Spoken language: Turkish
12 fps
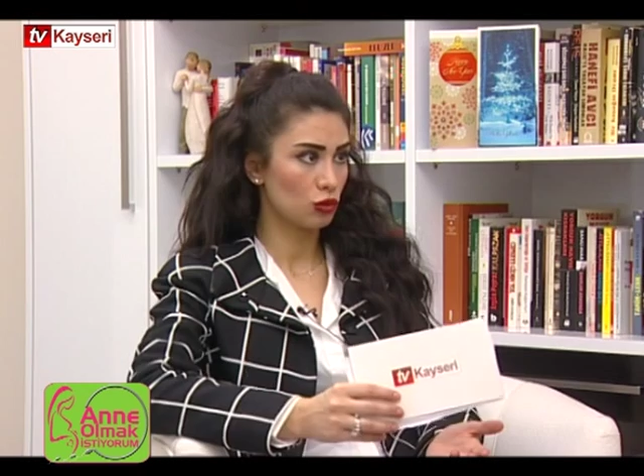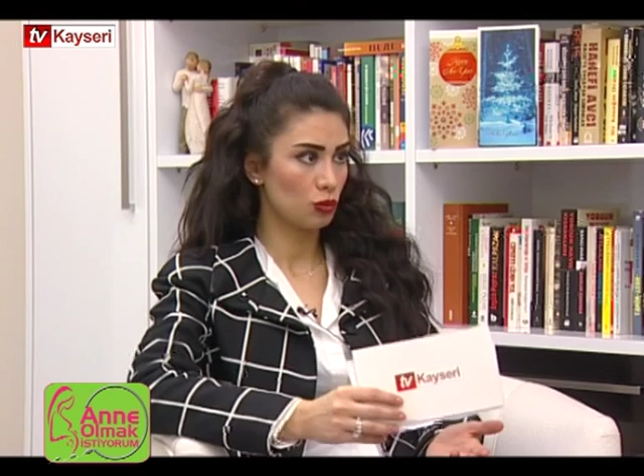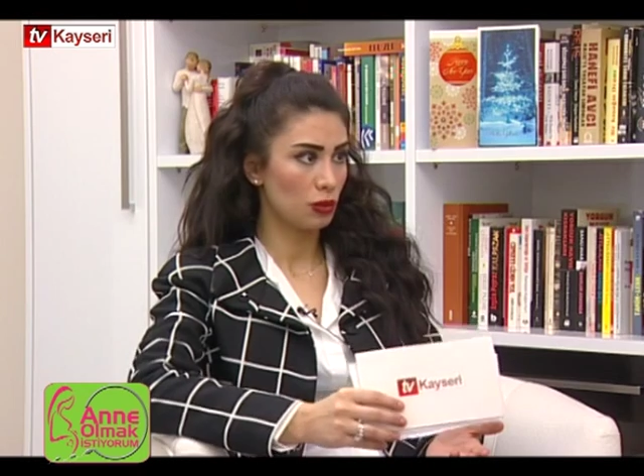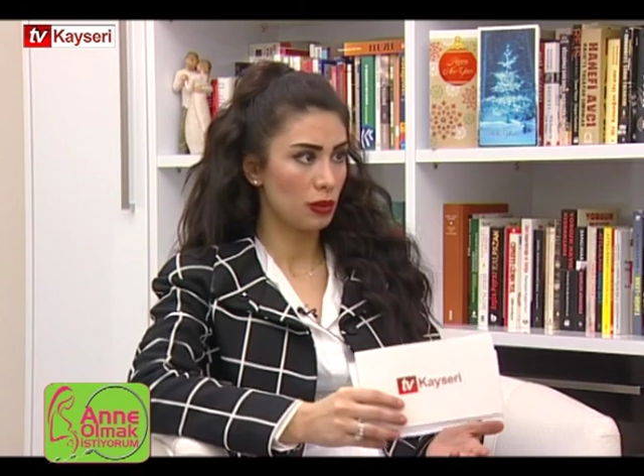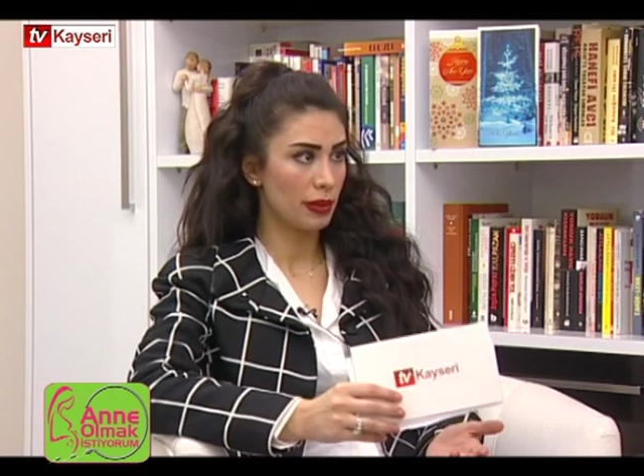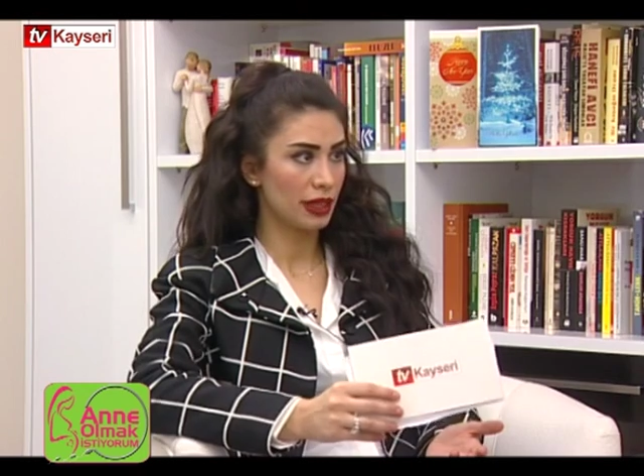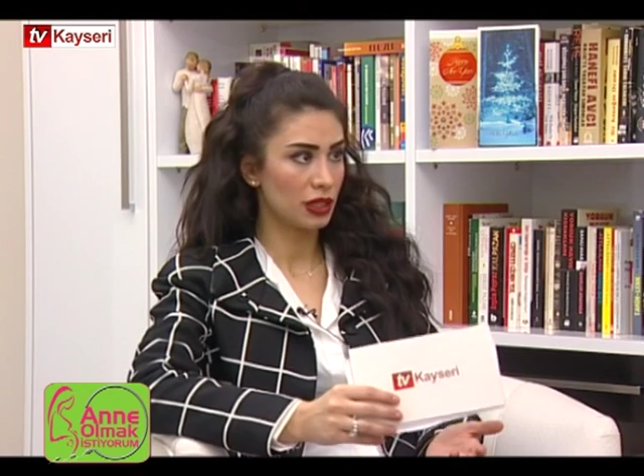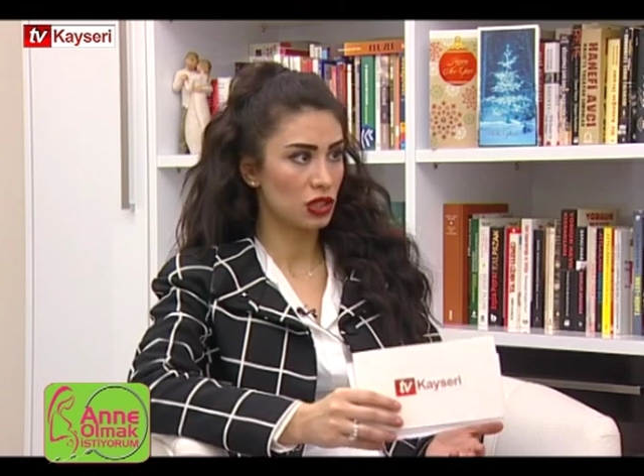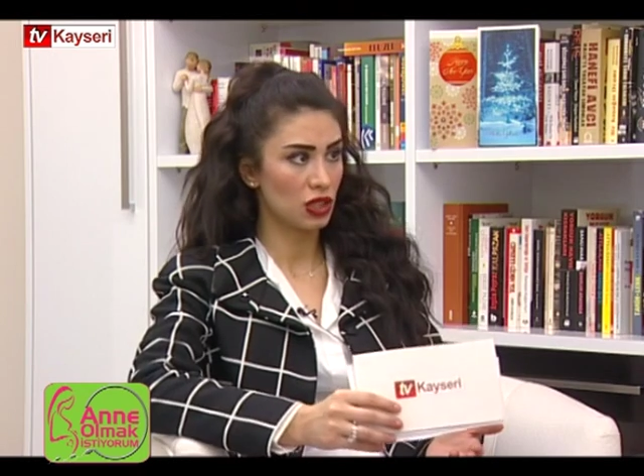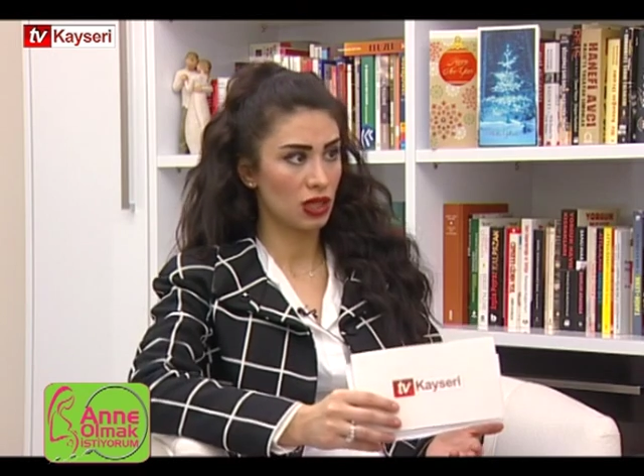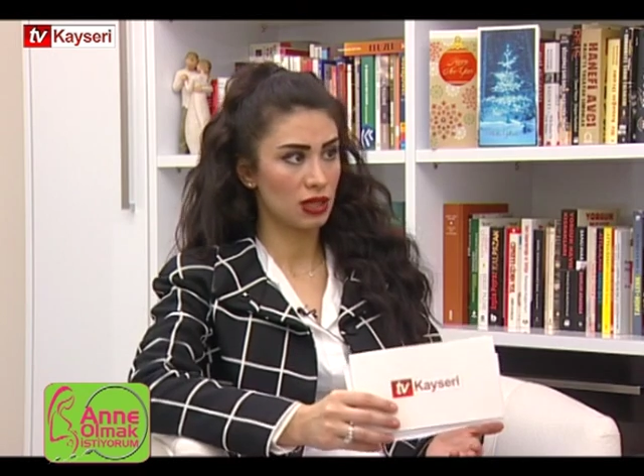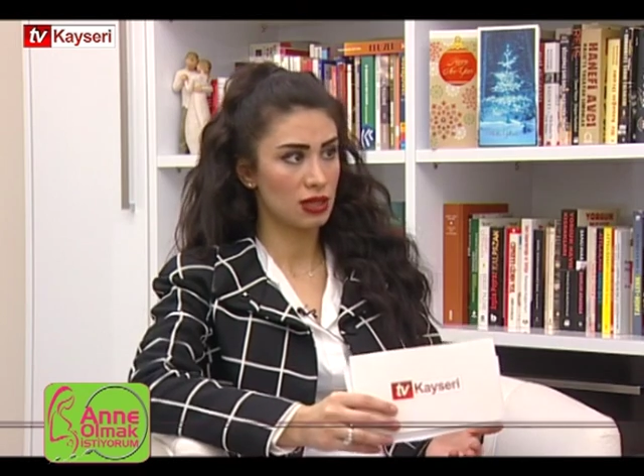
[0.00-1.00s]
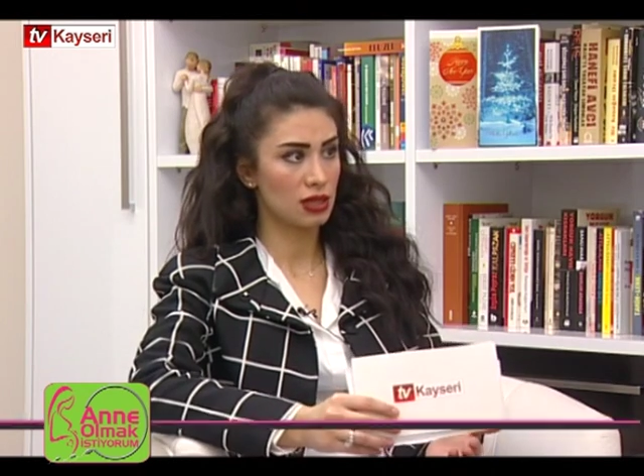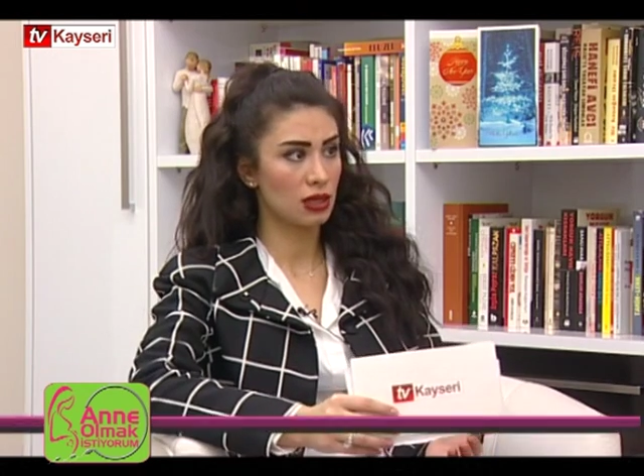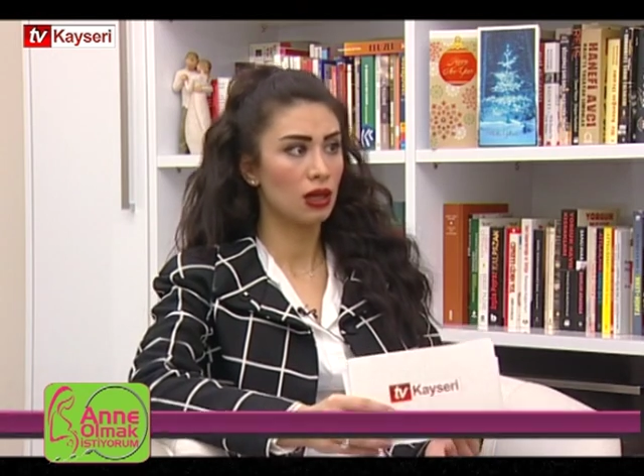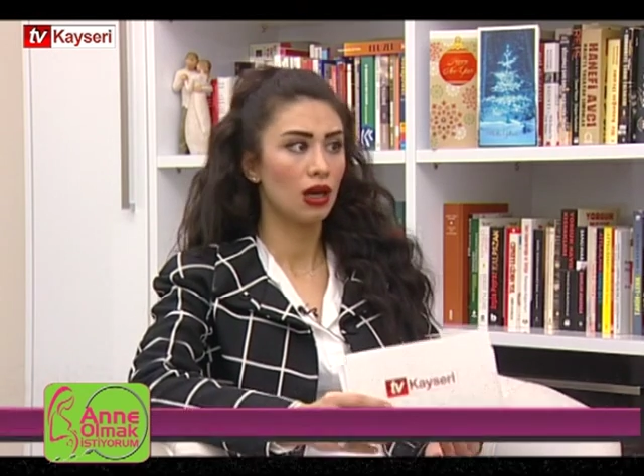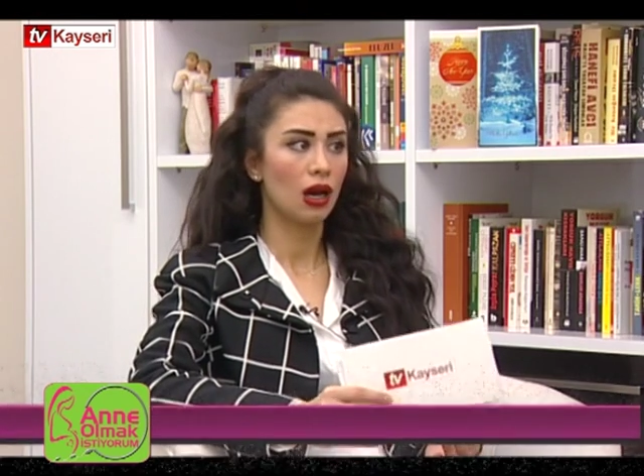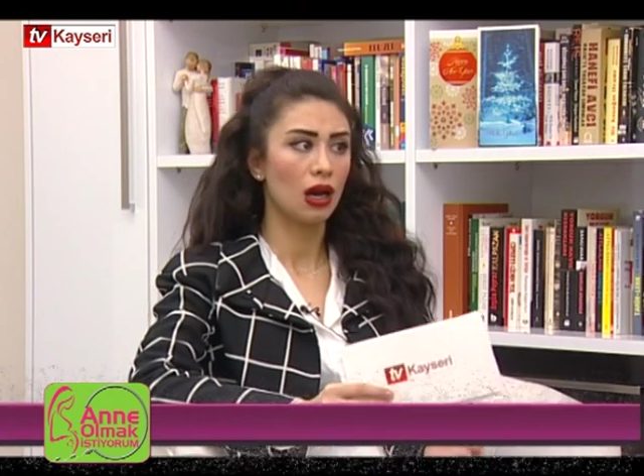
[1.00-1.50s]
tüp bebek
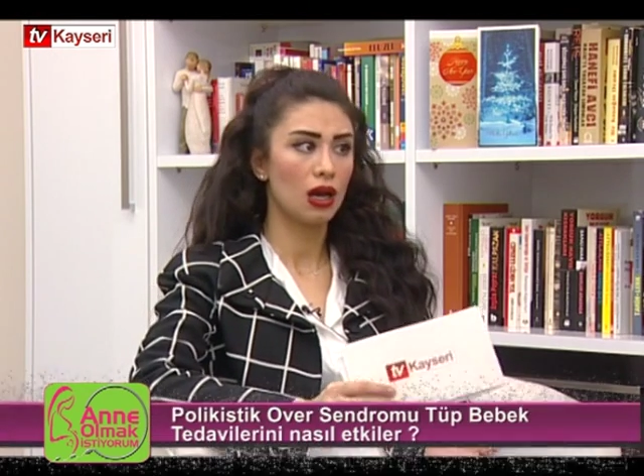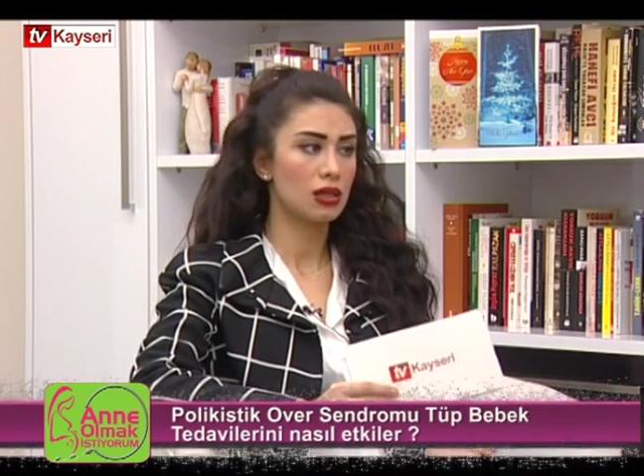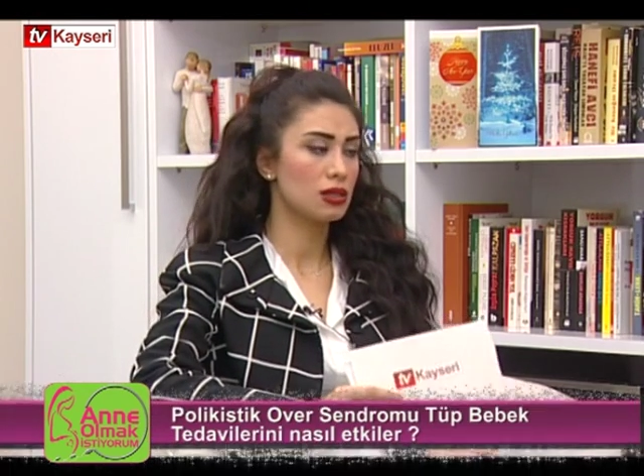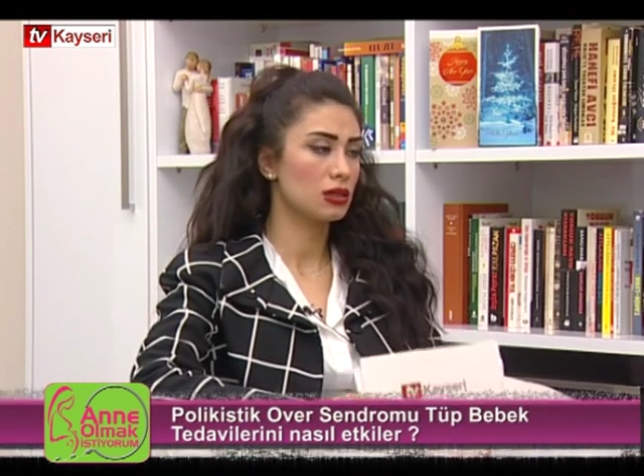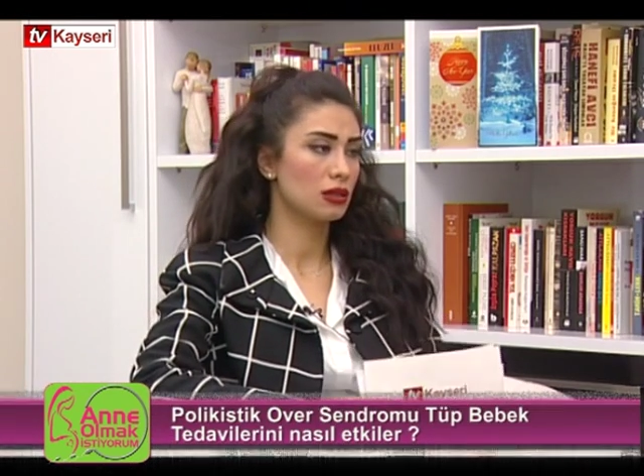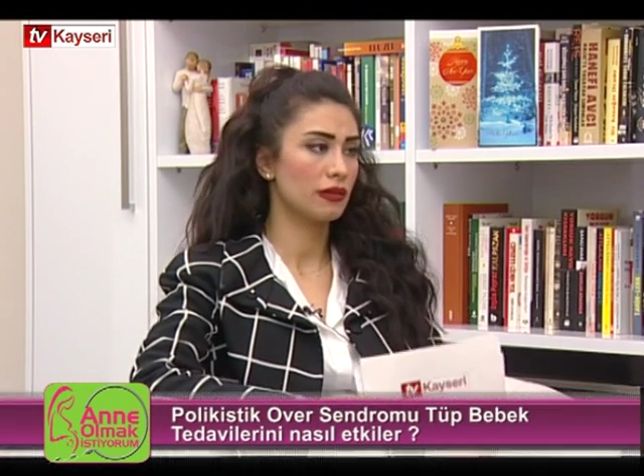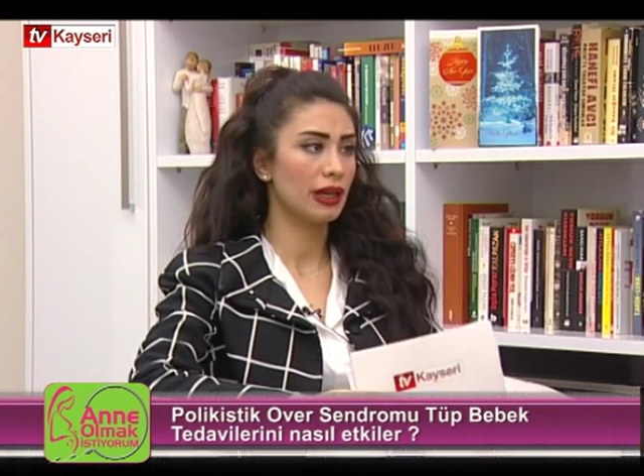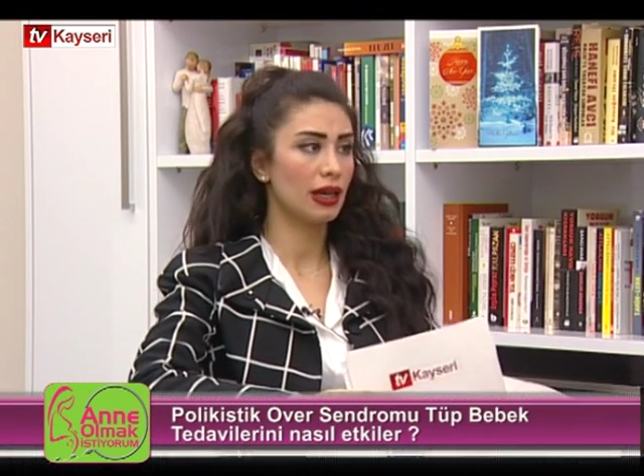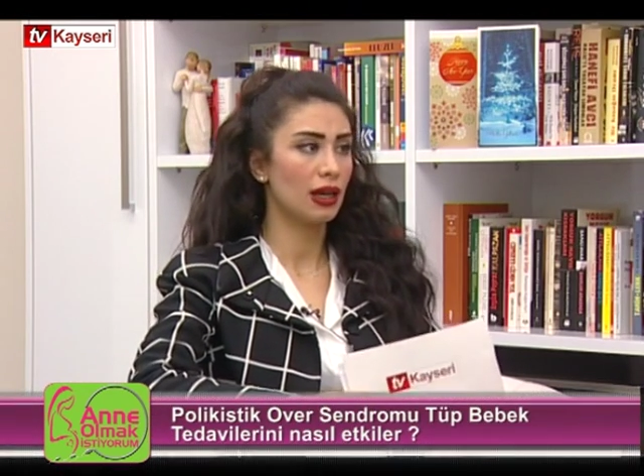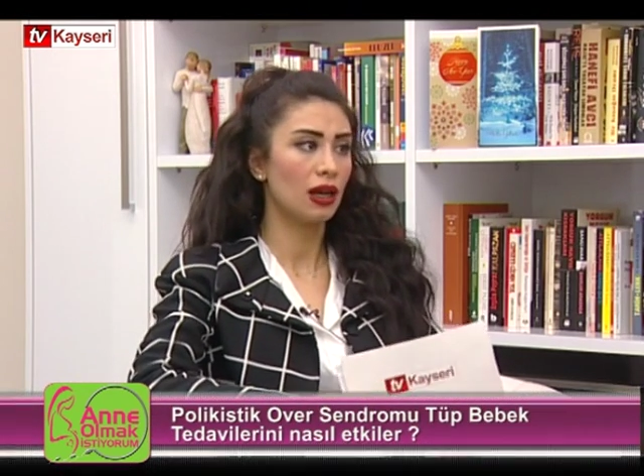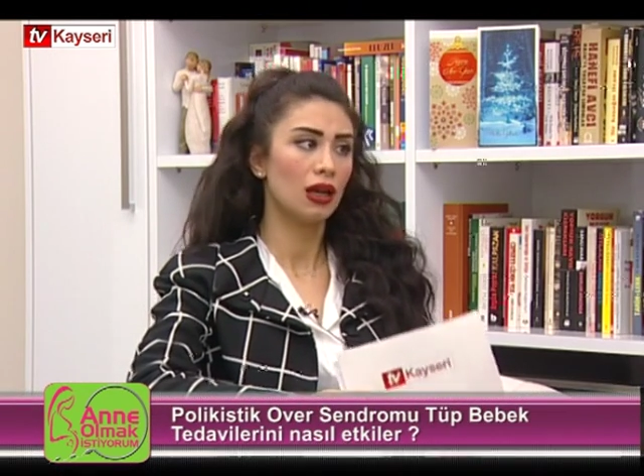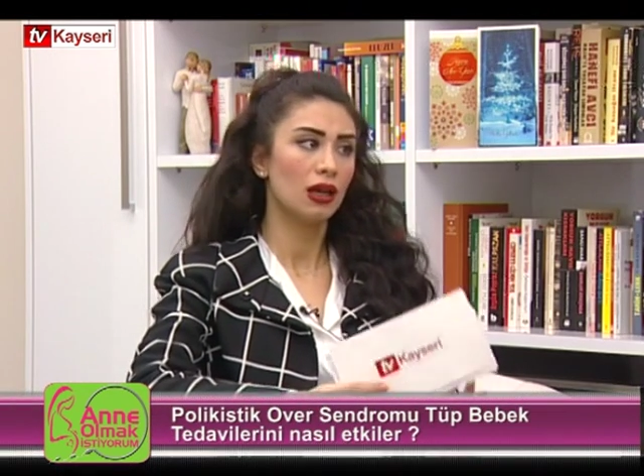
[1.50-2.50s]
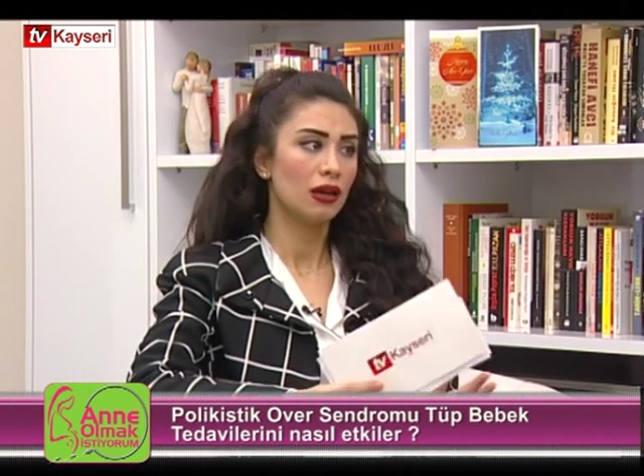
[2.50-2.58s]
şansı azdır veya